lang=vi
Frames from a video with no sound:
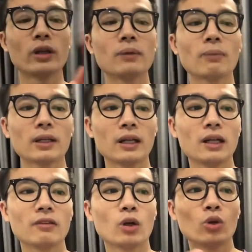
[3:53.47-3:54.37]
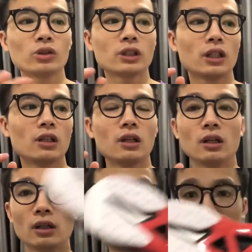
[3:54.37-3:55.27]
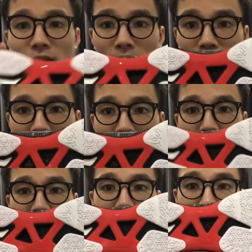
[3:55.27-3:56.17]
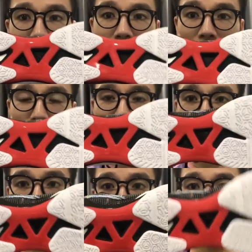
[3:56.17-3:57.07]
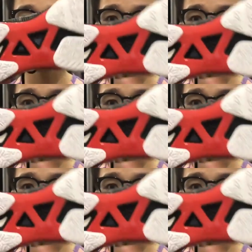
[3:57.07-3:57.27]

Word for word: định mặt đế và hỗ trợ giảm chấn cũng như là hỗ trợ lực bật